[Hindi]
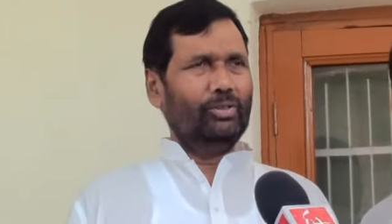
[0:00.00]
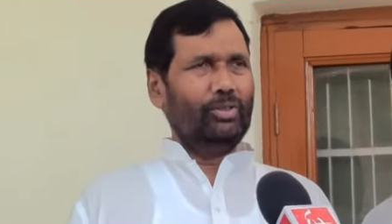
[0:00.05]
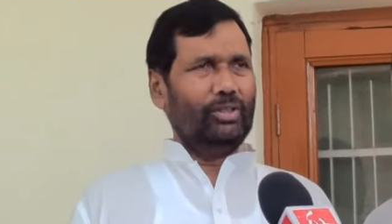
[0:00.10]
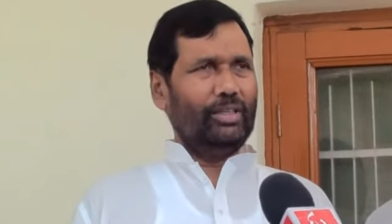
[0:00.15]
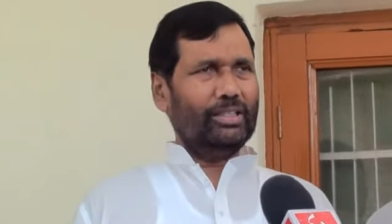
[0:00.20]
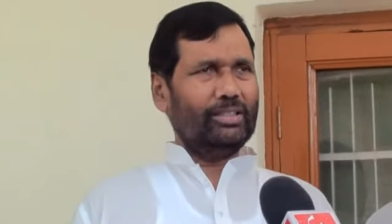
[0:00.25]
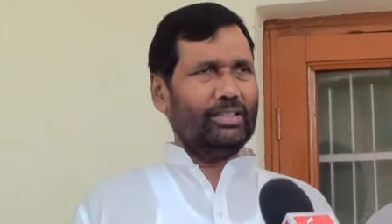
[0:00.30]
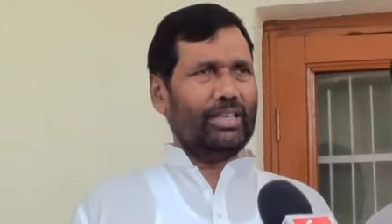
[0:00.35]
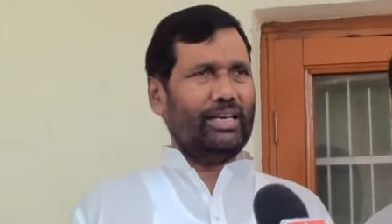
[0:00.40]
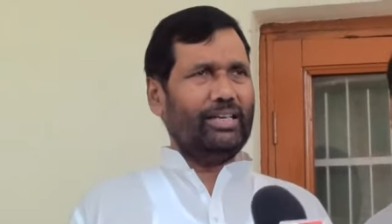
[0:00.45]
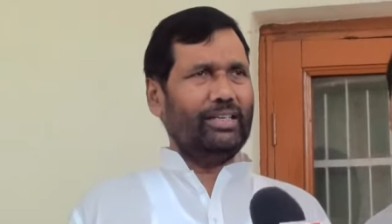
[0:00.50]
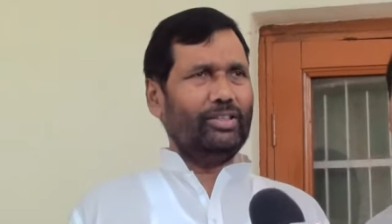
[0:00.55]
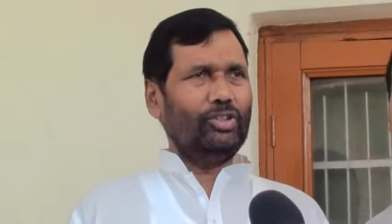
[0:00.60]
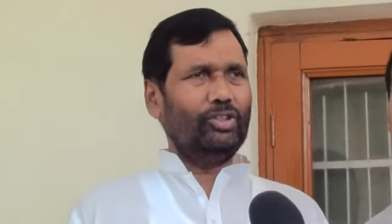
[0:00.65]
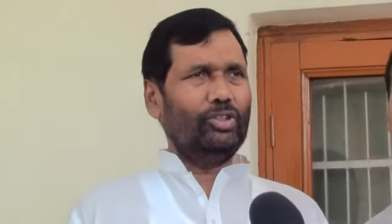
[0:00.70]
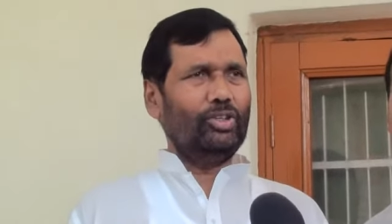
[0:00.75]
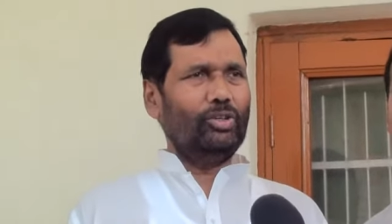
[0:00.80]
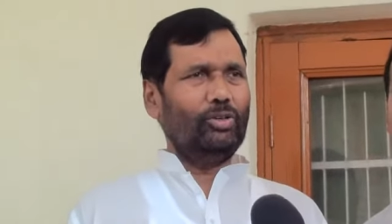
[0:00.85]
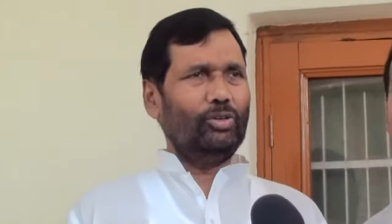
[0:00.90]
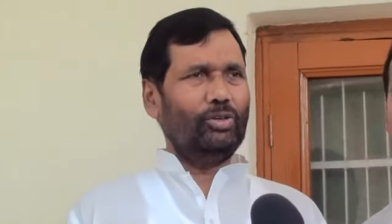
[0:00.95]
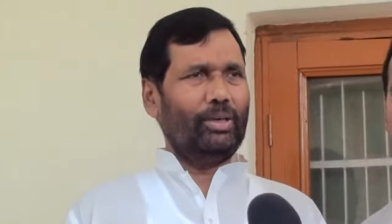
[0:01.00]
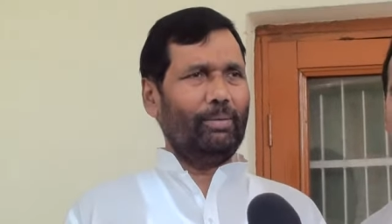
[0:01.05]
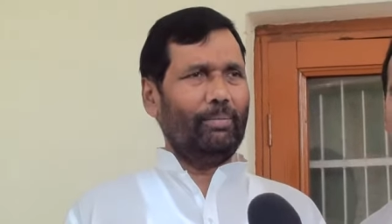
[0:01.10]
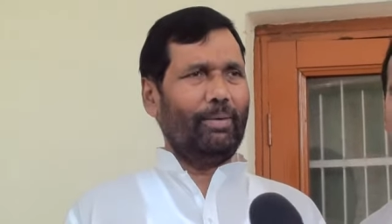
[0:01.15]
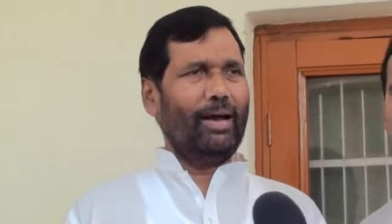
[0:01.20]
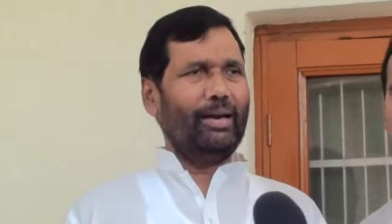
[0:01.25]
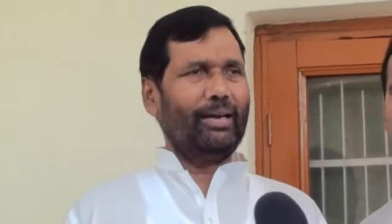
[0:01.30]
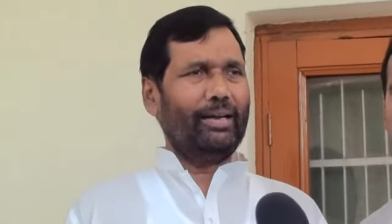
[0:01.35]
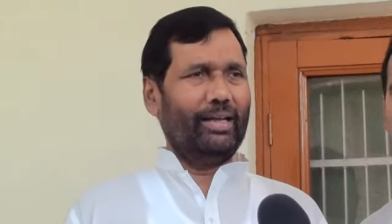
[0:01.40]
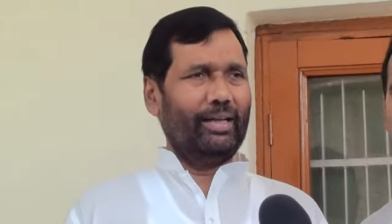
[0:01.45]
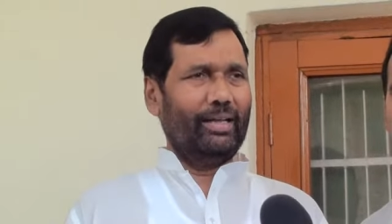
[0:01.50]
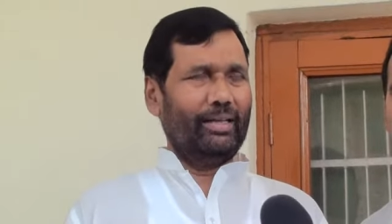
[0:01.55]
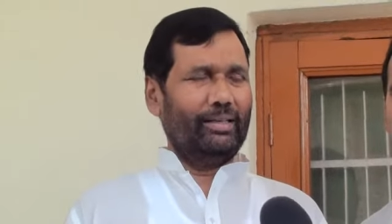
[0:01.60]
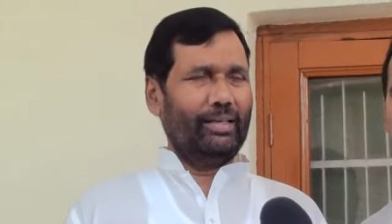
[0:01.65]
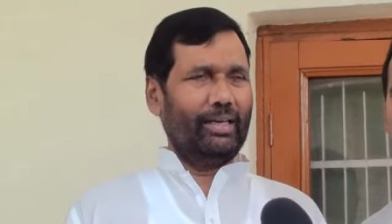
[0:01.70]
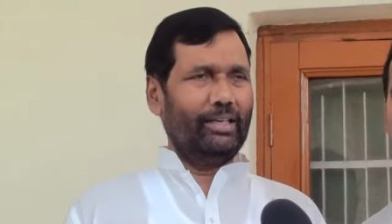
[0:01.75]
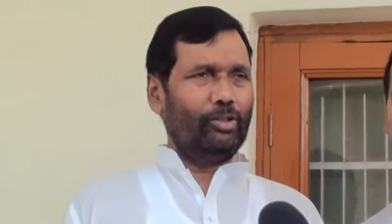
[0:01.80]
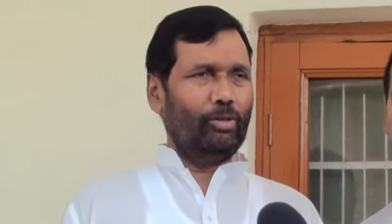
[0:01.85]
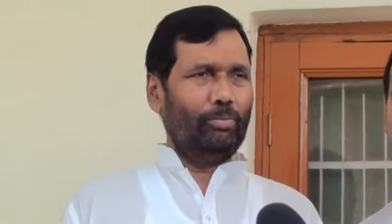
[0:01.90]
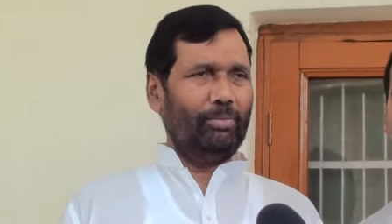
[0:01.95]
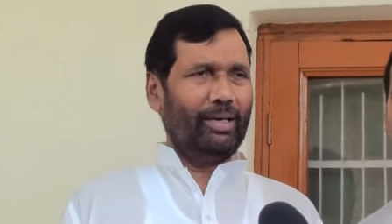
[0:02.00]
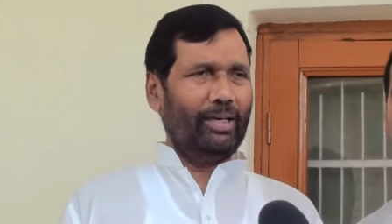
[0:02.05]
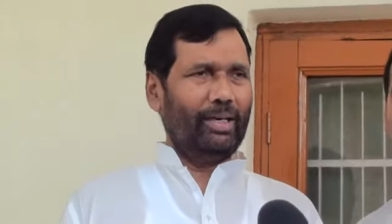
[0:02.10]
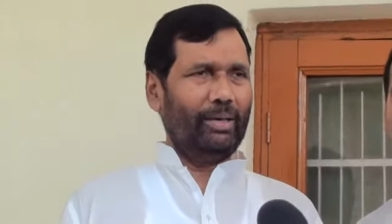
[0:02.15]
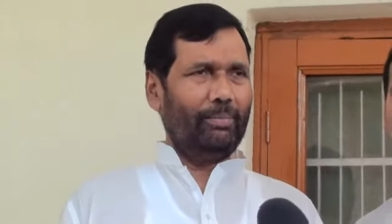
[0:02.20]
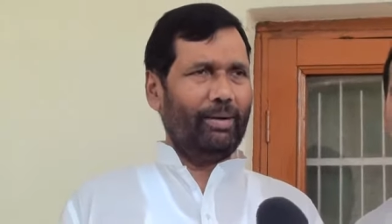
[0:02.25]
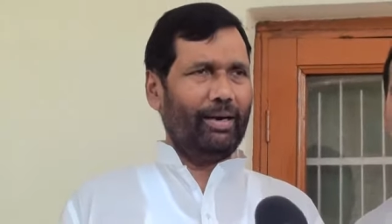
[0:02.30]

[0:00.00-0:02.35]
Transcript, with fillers: तो ये सारी चीजें जो डिमांड है यही तो मेन